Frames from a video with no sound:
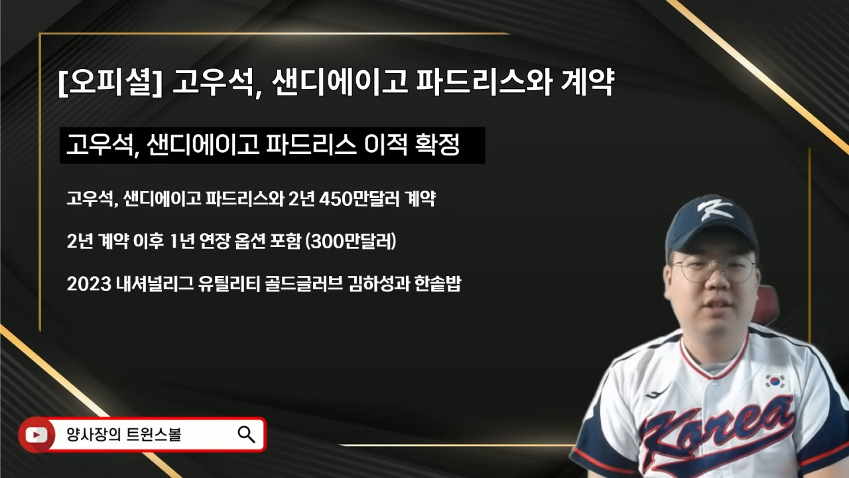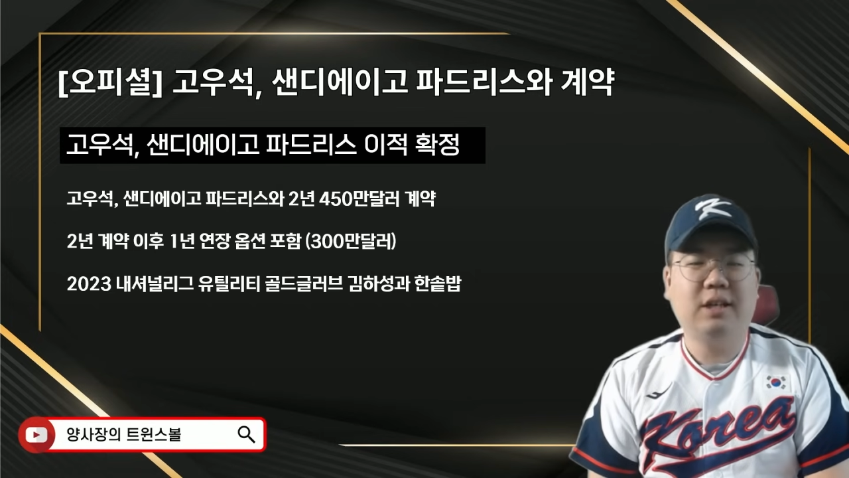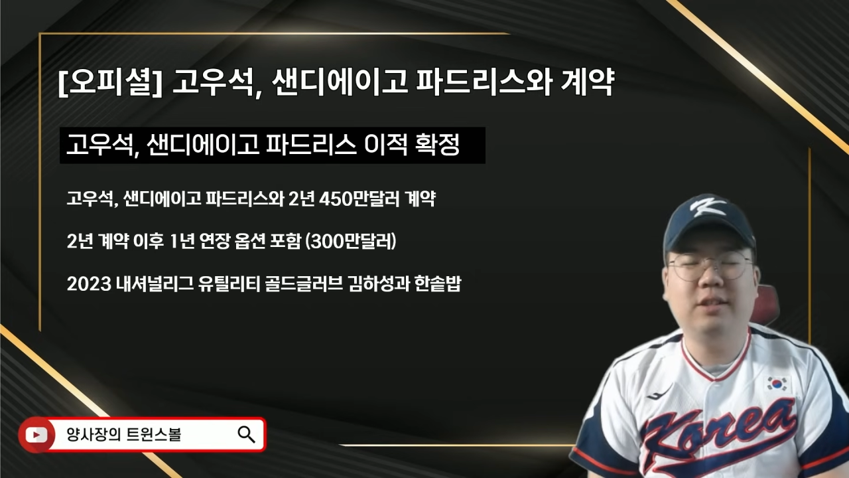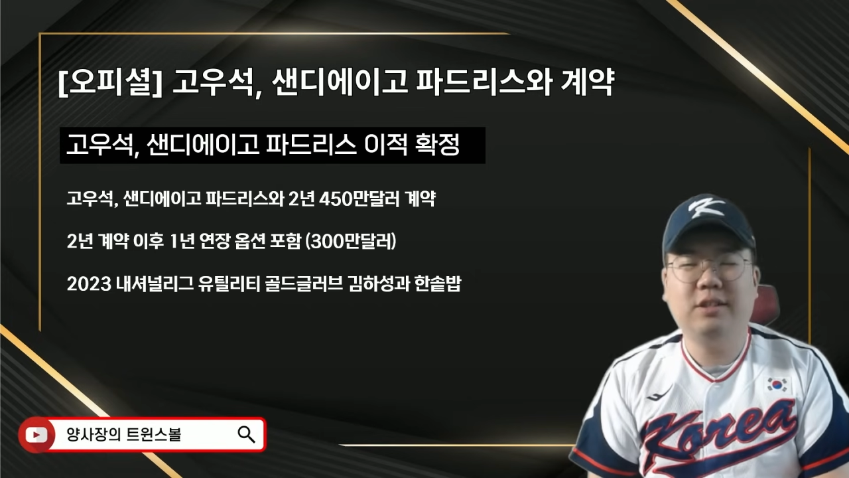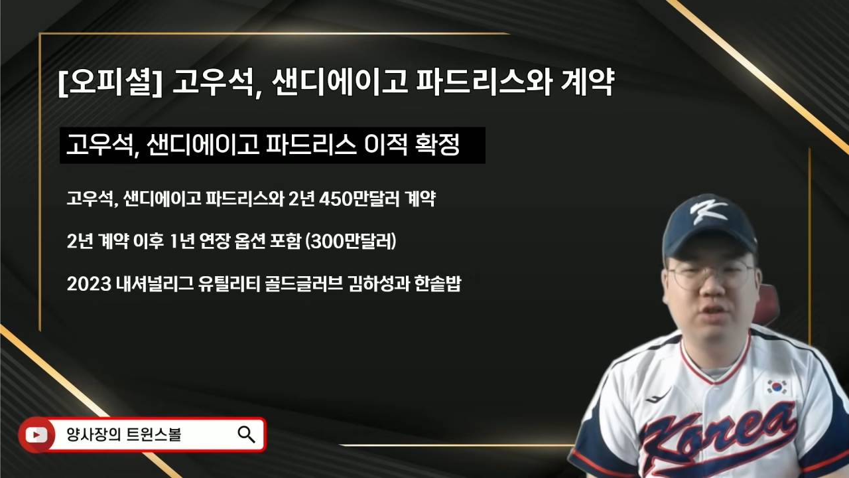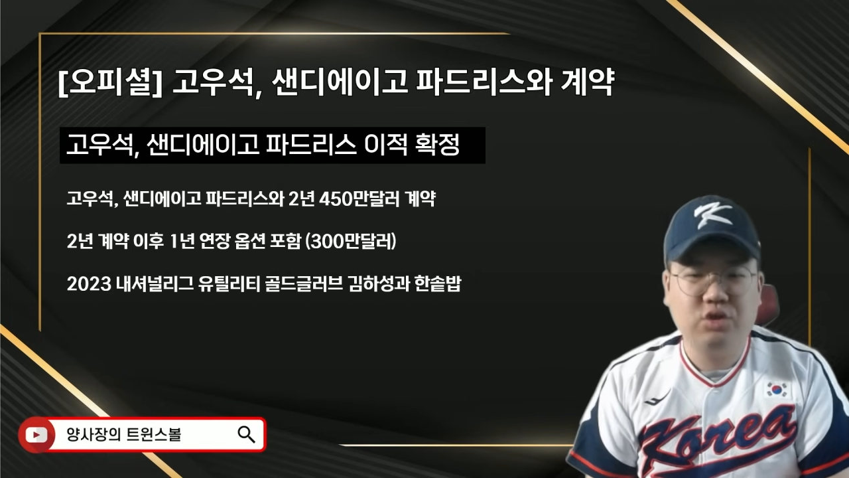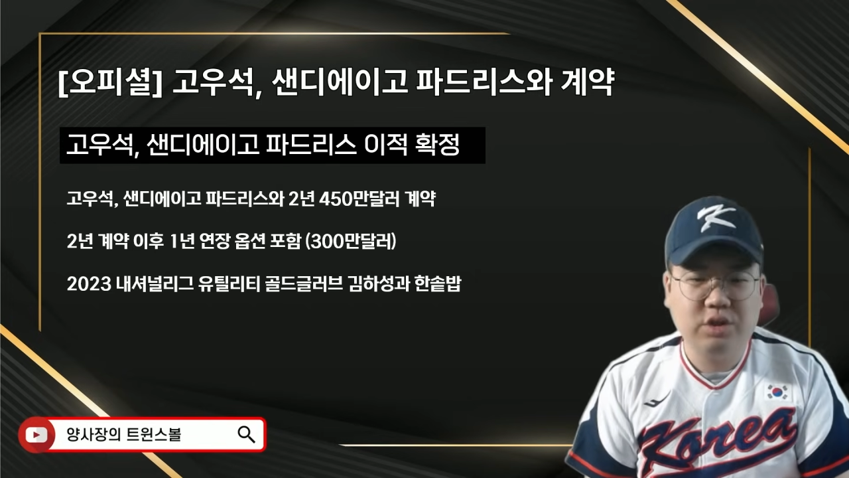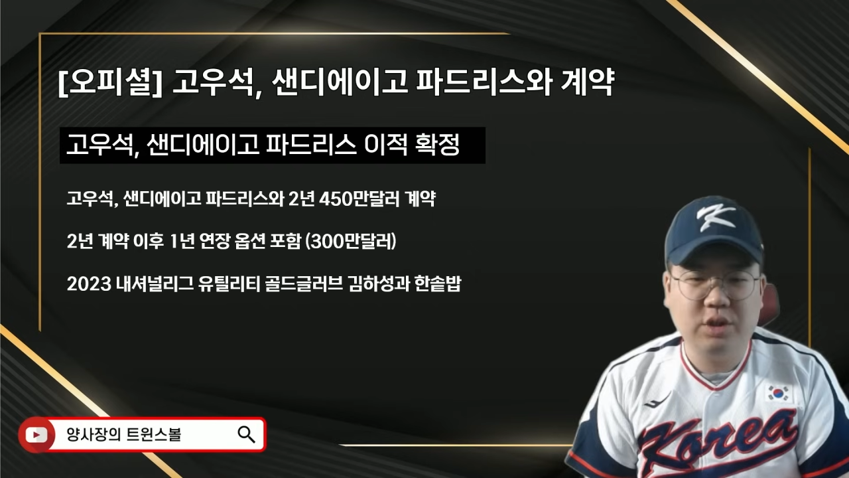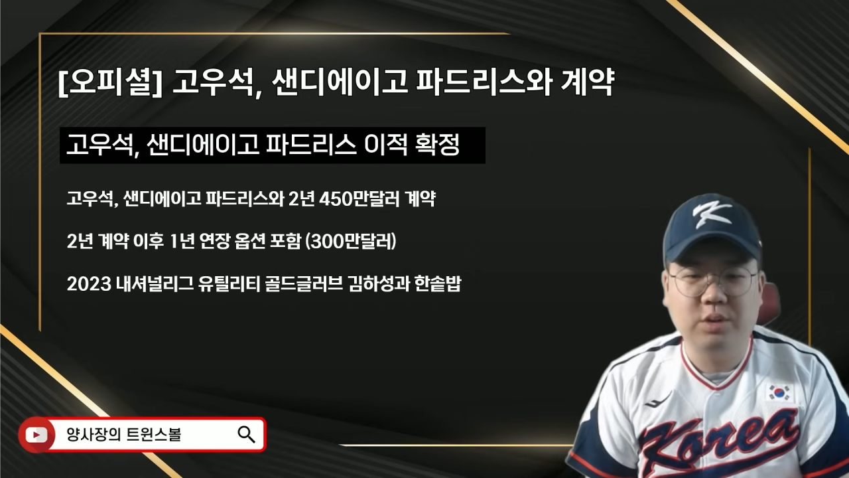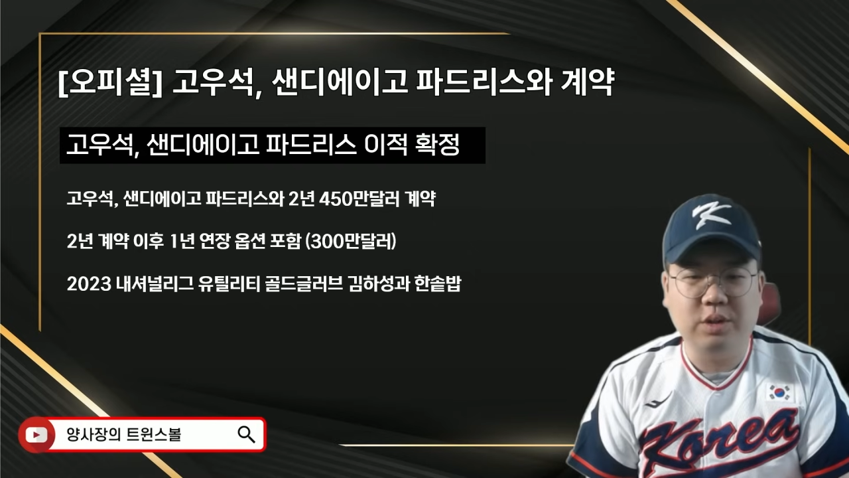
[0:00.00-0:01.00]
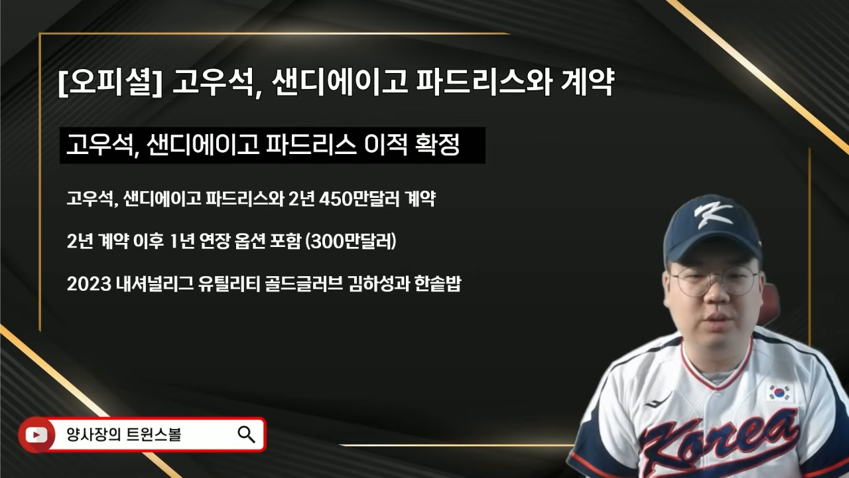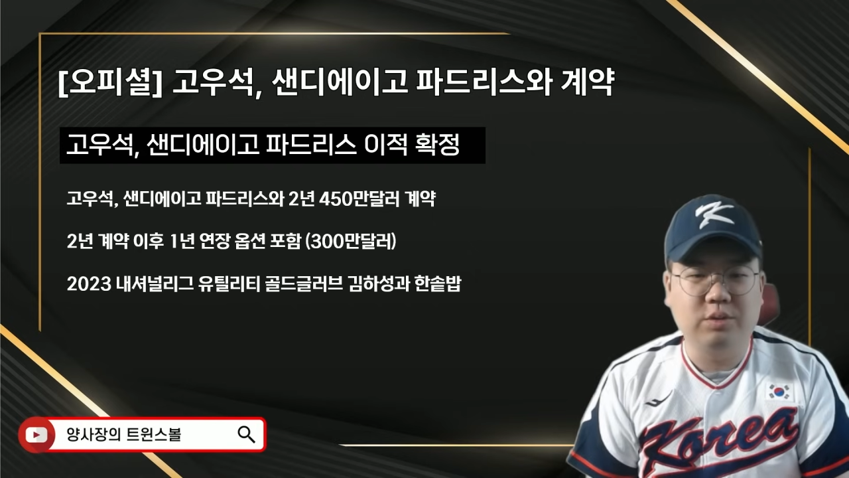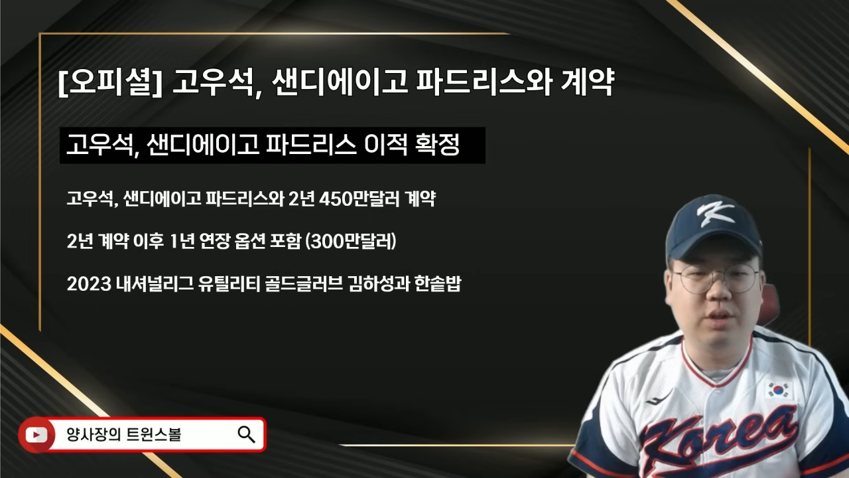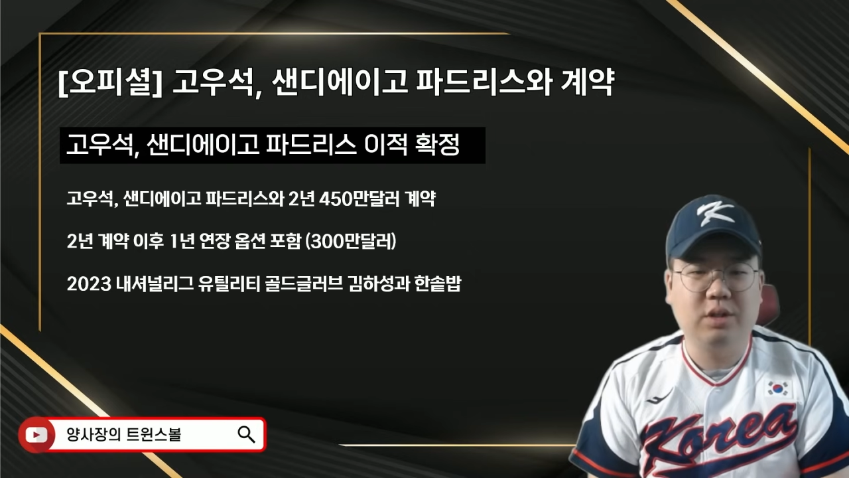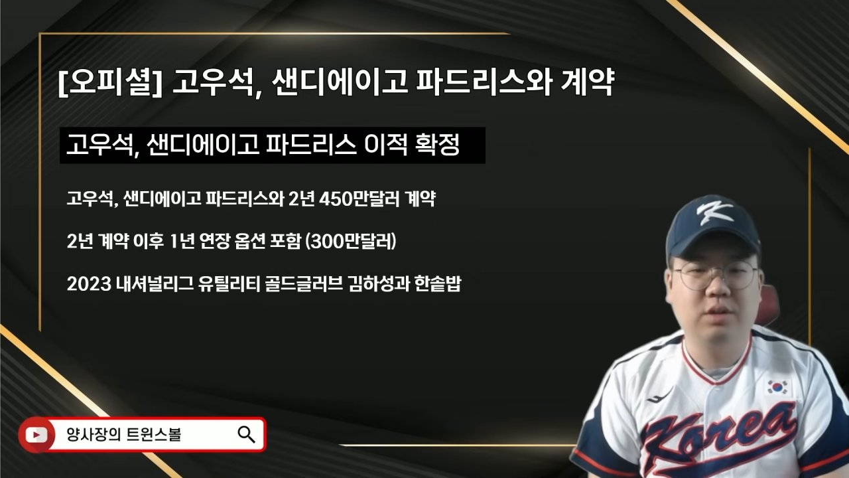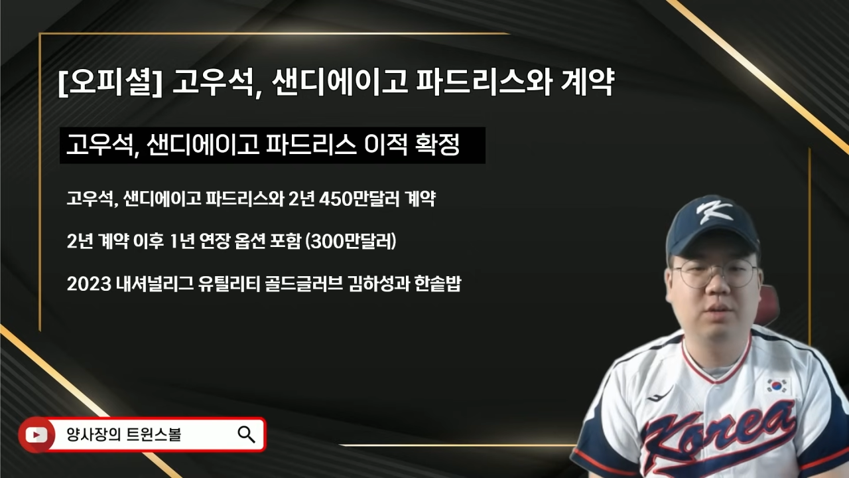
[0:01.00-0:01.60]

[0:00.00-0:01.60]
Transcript: 타티스 주니어 마차도 있고요.